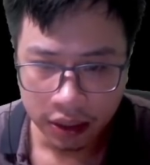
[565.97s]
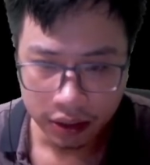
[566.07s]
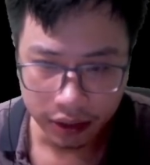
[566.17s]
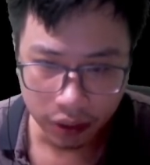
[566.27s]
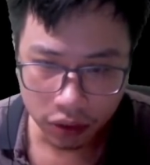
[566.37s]

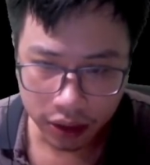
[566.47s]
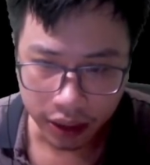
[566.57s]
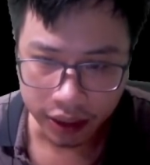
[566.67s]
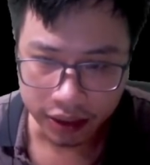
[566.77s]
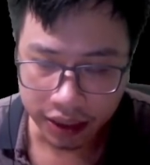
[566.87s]
Nếu có thể
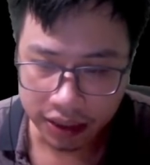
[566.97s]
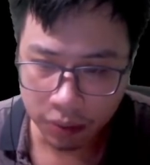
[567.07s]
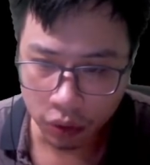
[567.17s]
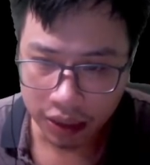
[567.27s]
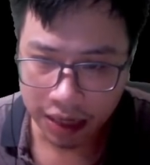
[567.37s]
hình thành thêm
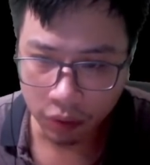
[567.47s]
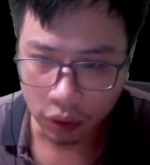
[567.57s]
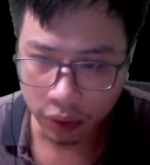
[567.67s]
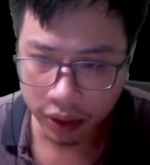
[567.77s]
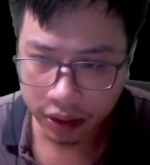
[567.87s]
một đạo bổn
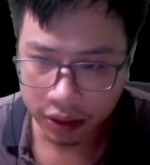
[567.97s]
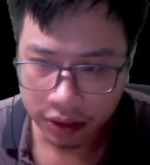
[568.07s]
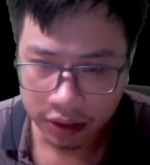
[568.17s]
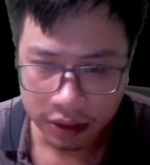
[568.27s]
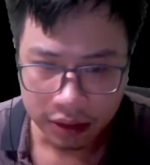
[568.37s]
nguyên,
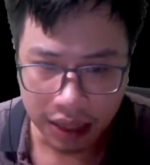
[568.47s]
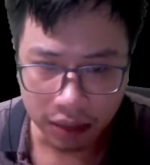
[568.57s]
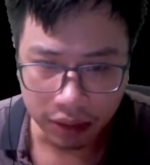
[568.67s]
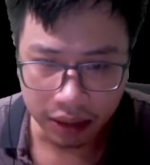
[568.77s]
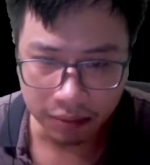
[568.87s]
tạo
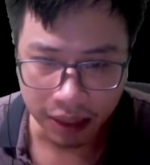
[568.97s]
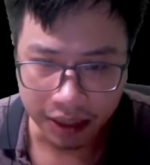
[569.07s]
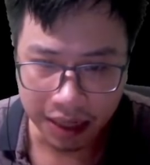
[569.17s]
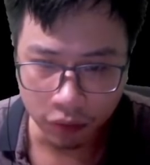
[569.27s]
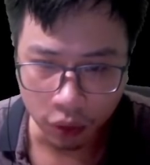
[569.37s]
thành 7
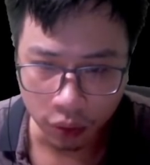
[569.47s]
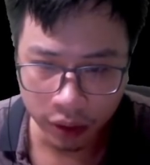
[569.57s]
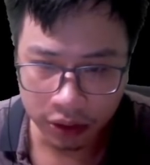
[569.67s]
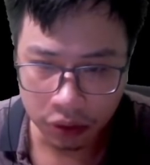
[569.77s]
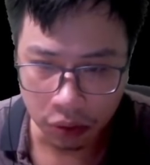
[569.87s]
đạo bổn
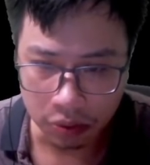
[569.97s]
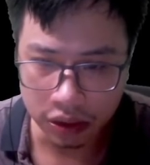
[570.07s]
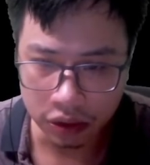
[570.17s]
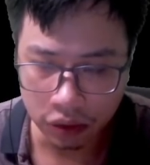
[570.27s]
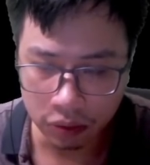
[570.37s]
nguyên cùng
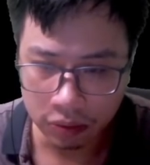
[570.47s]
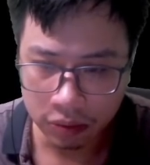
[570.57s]
sử dụng,